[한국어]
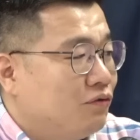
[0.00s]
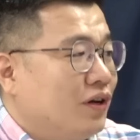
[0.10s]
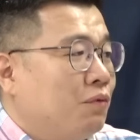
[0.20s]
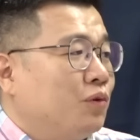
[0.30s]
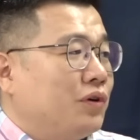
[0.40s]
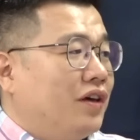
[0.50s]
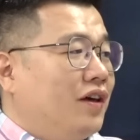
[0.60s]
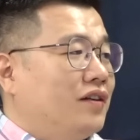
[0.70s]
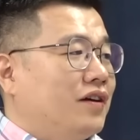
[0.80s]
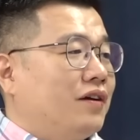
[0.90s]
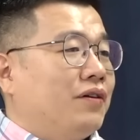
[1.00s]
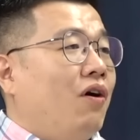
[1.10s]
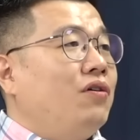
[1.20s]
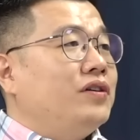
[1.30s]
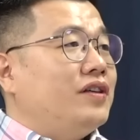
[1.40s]
우리가 보통 얘기하잖아요.
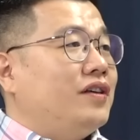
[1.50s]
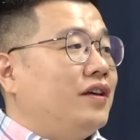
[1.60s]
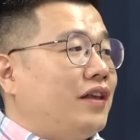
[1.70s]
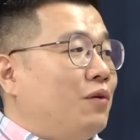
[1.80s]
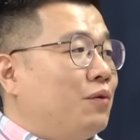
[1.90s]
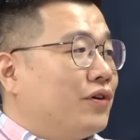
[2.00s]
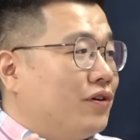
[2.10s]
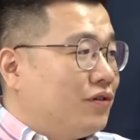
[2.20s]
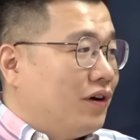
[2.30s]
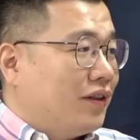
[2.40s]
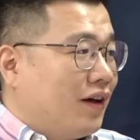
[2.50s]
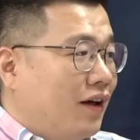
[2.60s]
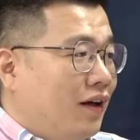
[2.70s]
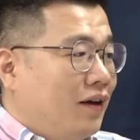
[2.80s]
형식이 내용을 결정한다.